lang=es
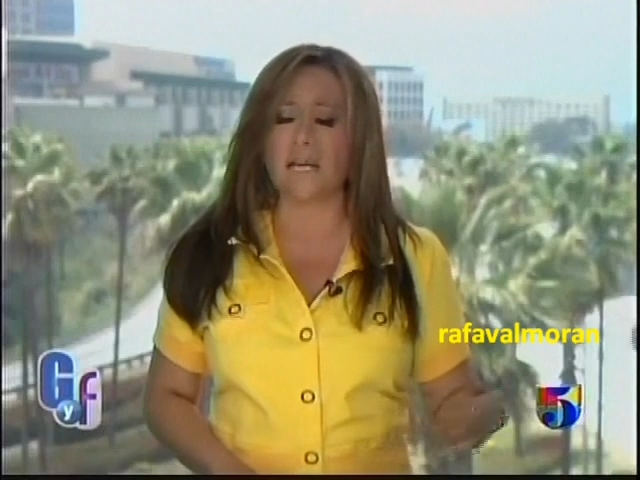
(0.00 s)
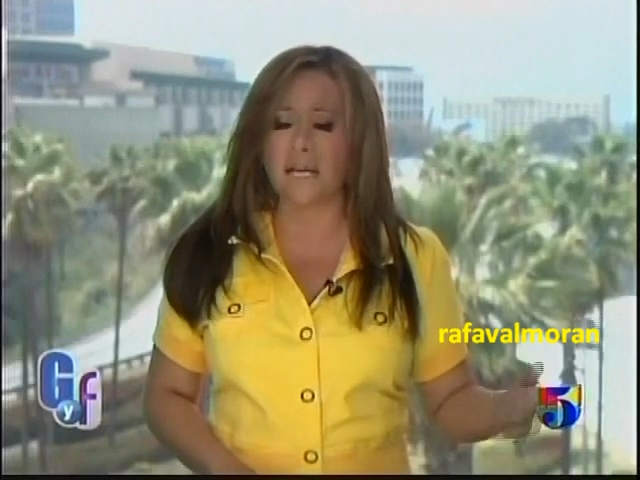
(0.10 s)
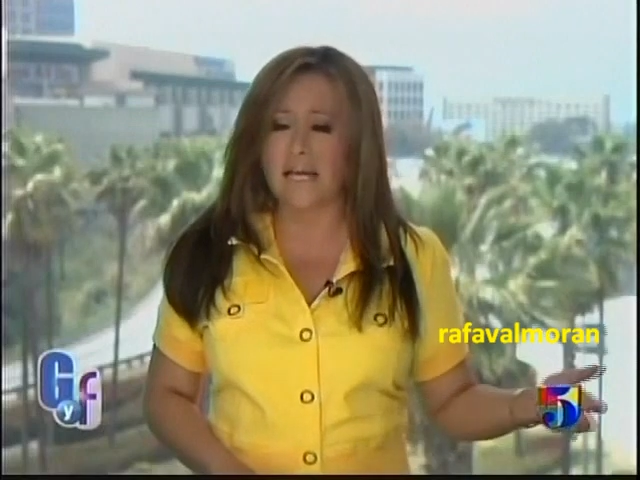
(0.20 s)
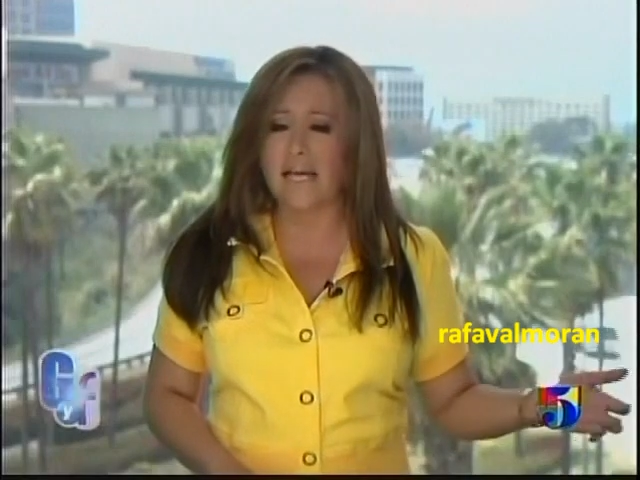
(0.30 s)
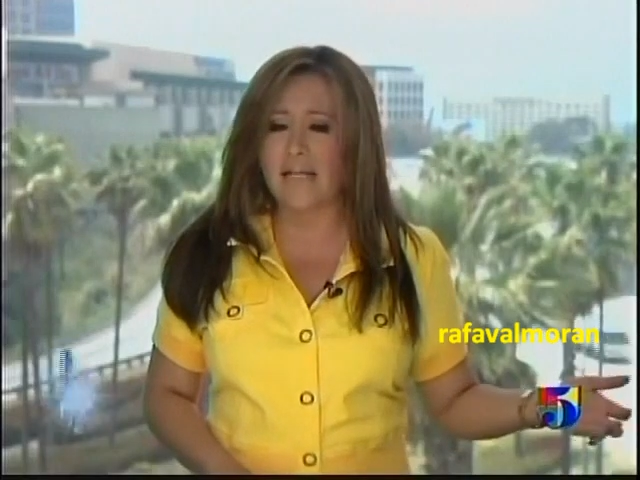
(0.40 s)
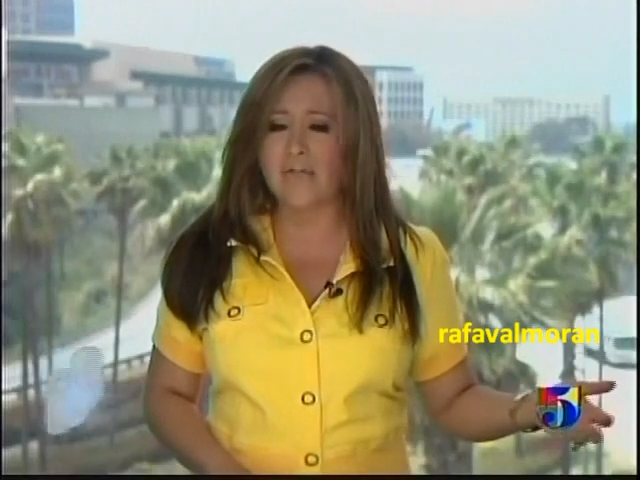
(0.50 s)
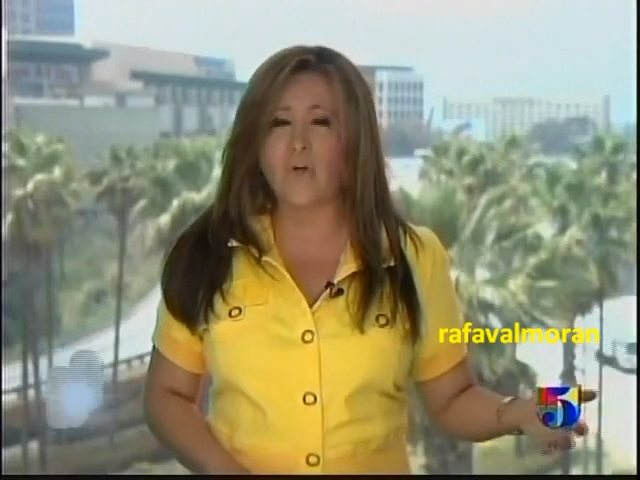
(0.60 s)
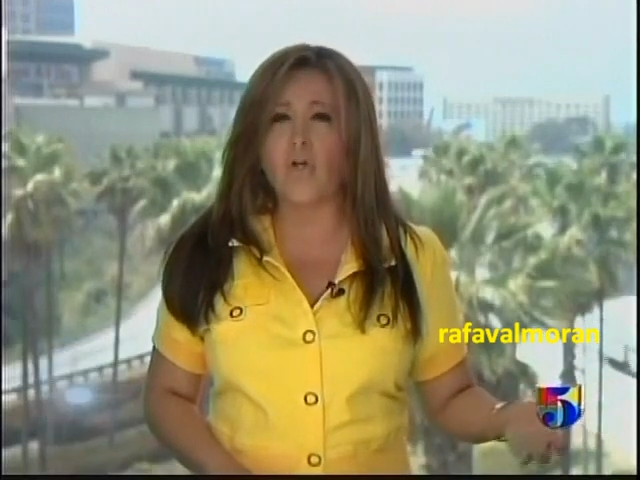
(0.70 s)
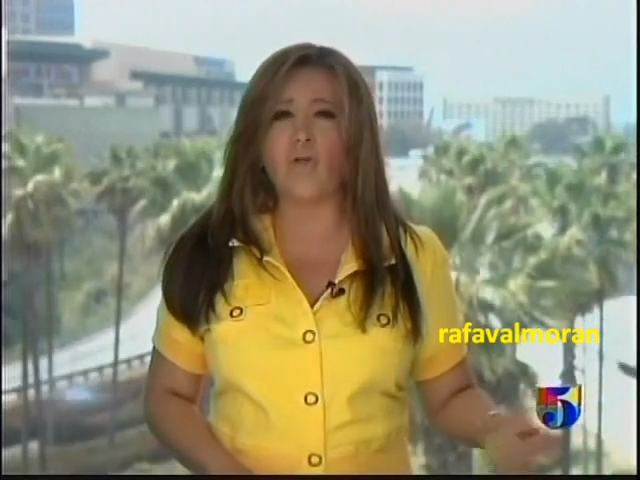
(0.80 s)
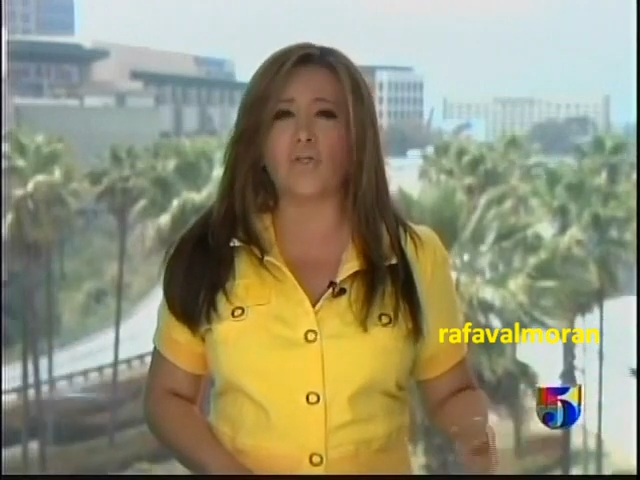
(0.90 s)
eh,
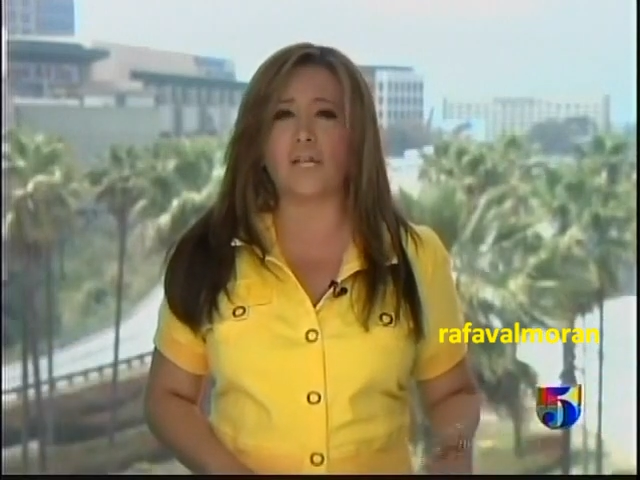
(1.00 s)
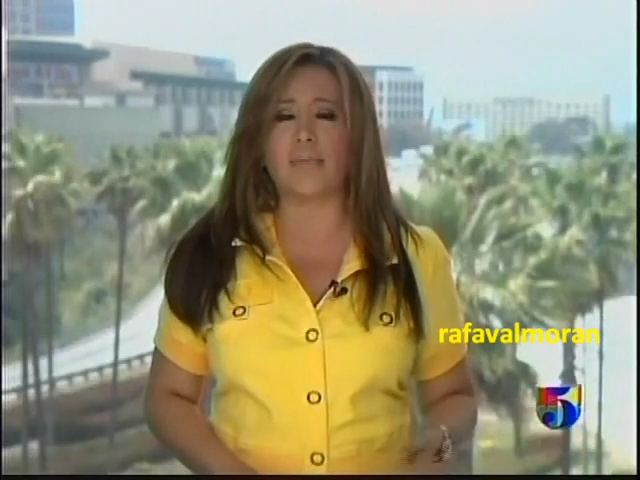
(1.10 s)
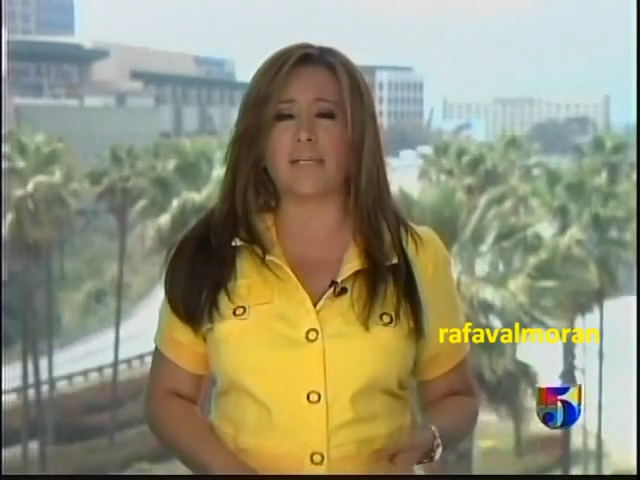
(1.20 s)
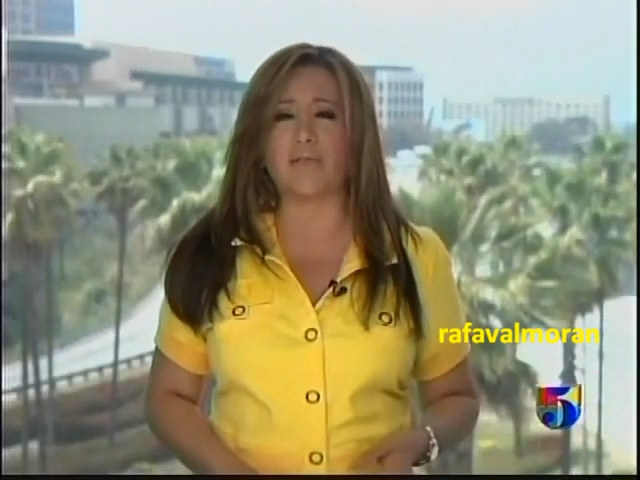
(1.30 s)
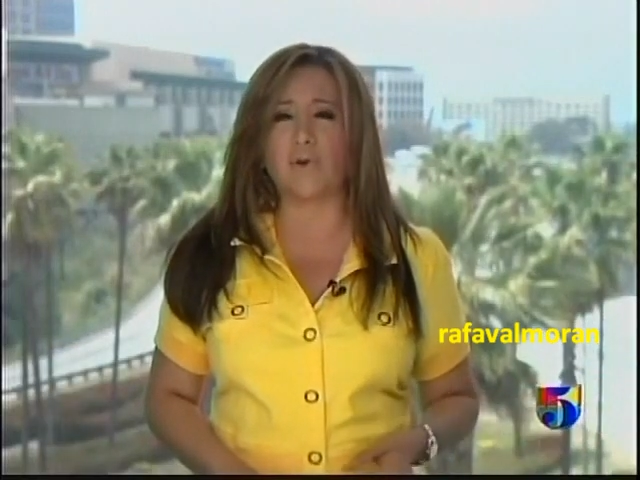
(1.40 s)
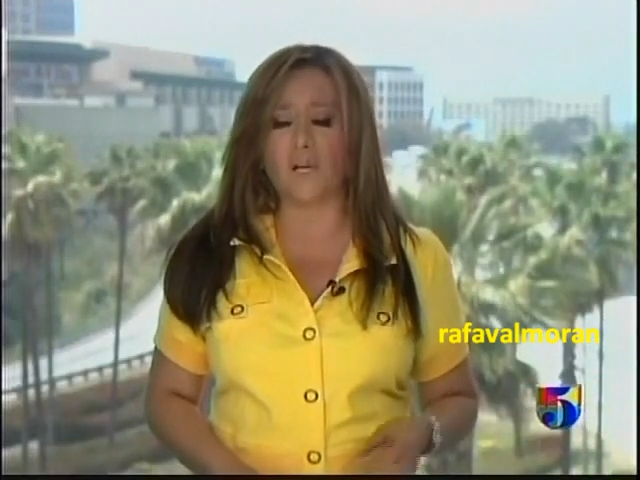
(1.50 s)
todos los temas, ¿no?